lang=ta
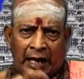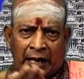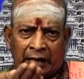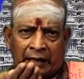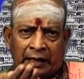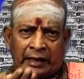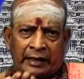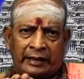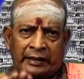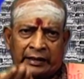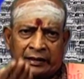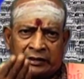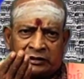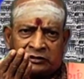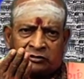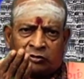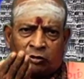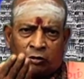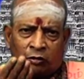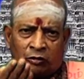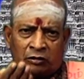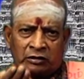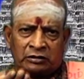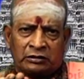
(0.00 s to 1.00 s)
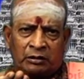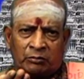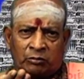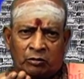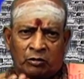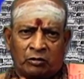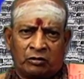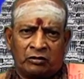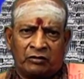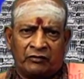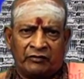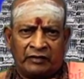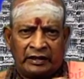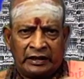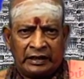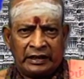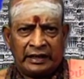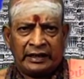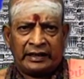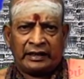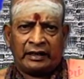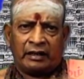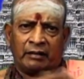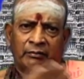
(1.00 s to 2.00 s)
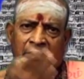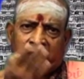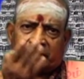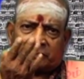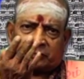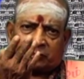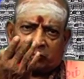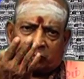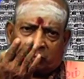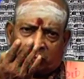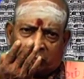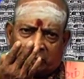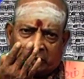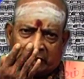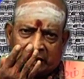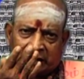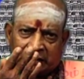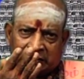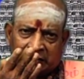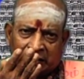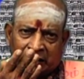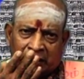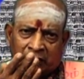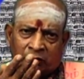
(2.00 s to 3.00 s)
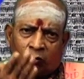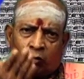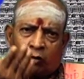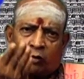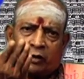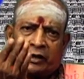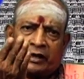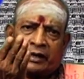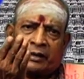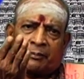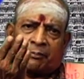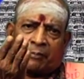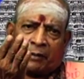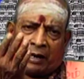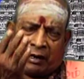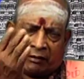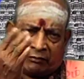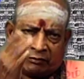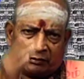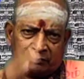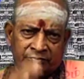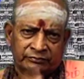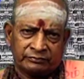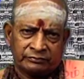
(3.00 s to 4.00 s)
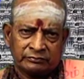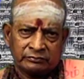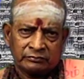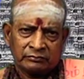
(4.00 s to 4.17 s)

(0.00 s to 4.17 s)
ஆடையை திகழ்ந்த பொழுது வேடிக்கை பார்த்து கொண்டிருந்தான் கொடிய பாவம்